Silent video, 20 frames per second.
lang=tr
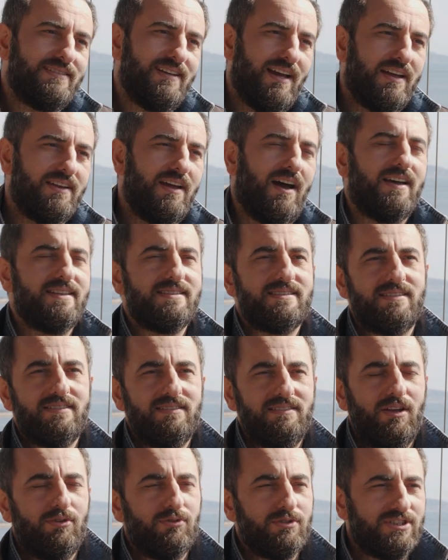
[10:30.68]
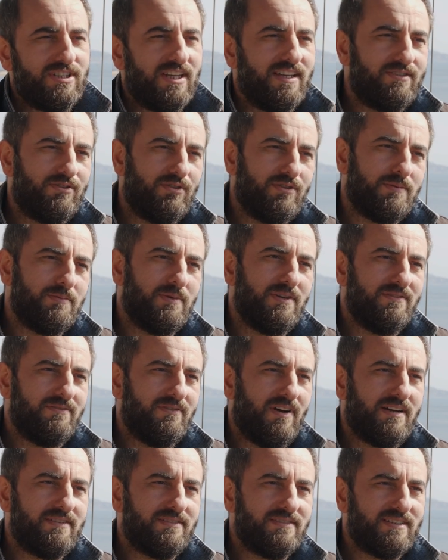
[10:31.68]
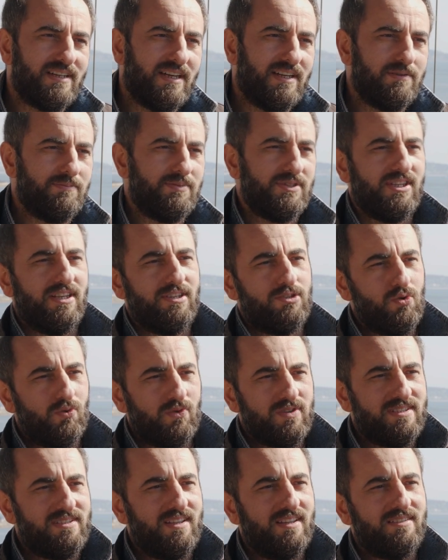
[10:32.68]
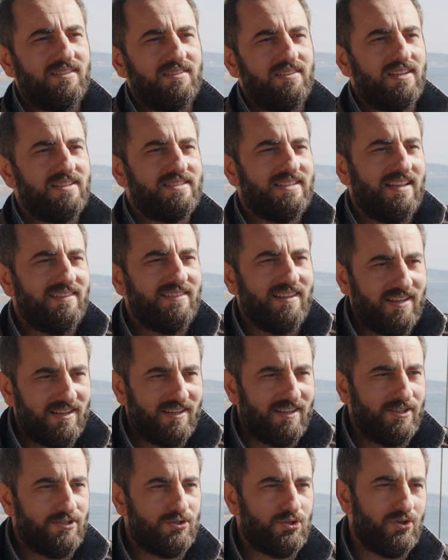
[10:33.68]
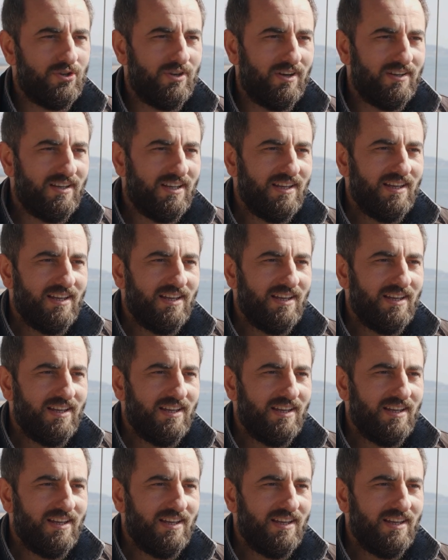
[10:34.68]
Yani aslında o şey dönemi vardır yani bir şeyi çok istediğinde senden kaçıyor.